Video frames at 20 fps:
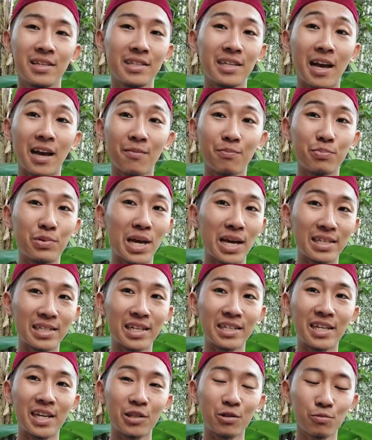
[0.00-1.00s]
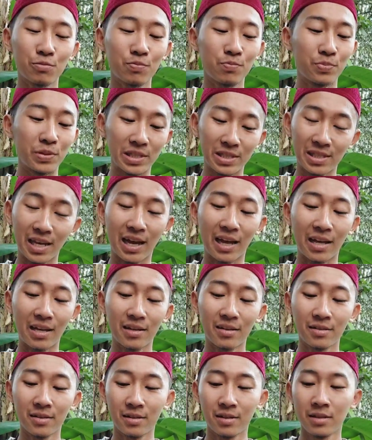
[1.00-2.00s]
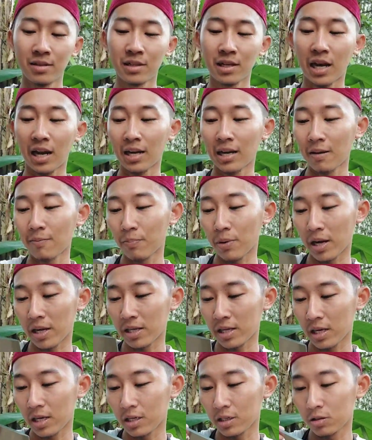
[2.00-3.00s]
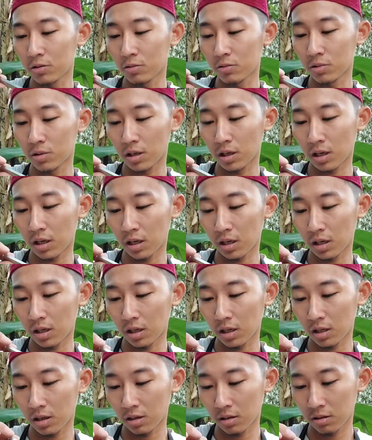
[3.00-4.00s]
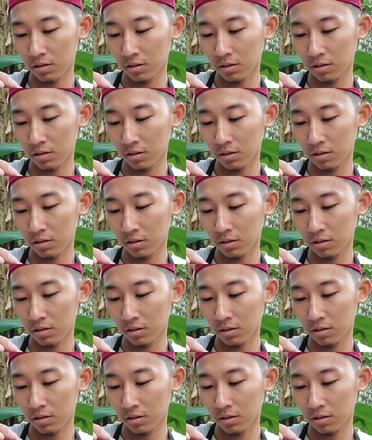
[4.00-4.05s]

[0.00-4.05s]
yang biasanya itu bisa karena bahannya ini juga